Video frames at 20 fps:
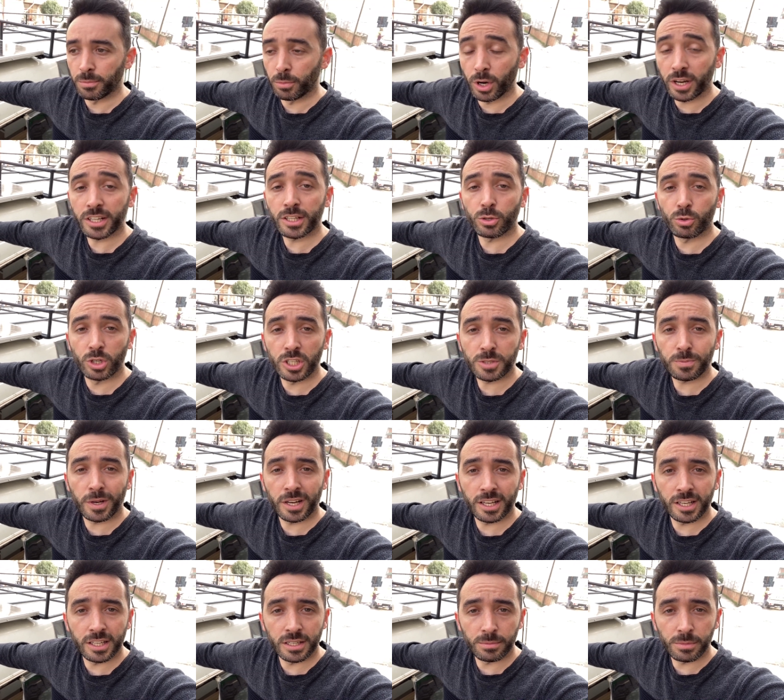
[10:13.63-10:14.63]
Bu arada güneş
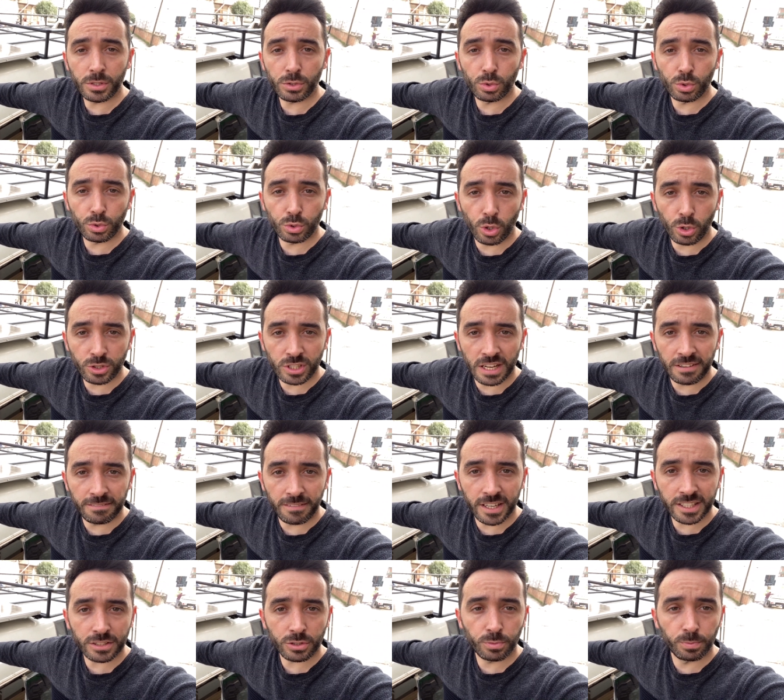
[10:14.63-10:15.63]
panellerimiz 190
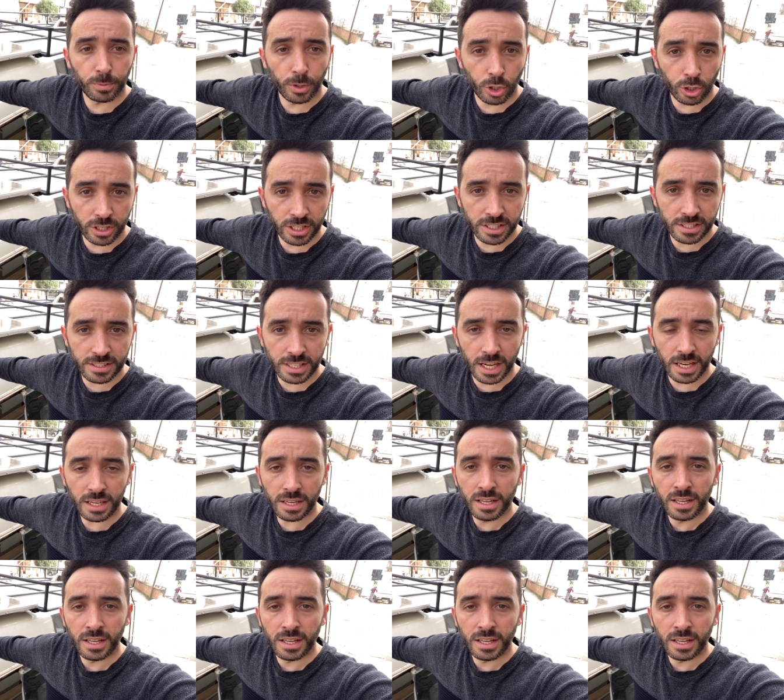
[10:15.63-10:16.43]
watt monokristal.